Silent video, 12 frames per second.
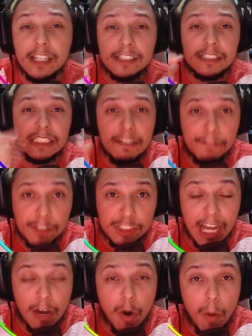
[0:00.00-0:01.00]
Se
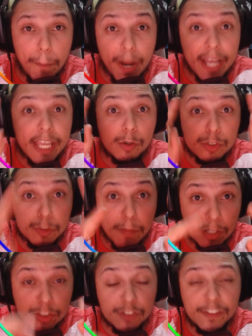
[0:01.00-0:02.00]
você acompanha os
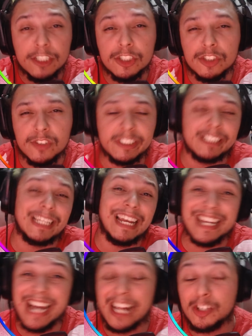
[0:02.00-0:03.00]
meus vídeos, você tá
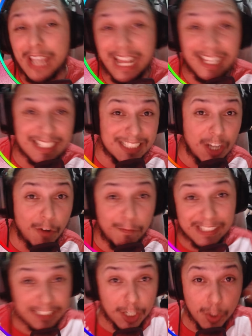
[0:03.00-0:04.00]
ligado que elas iam
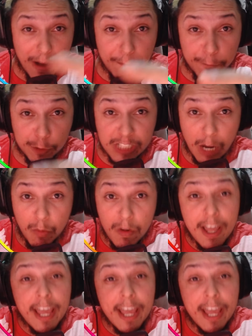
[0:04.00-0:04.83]
fazer uma fusão